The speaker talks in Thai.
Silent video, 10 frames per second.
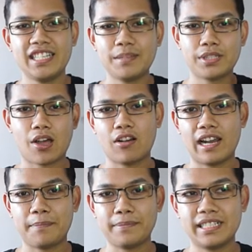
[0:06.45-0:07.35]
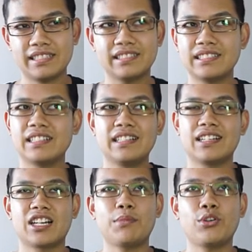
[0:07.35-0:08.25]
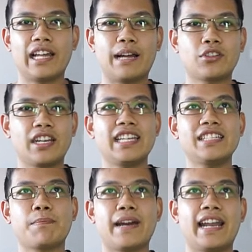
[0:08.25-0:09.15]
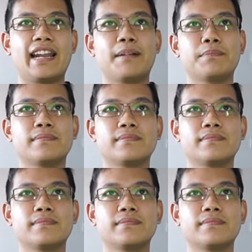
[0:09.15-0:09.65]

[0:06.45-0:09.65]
บ 22 นะครับก็มาลุยเลยครับ ตอนที่28นะครับ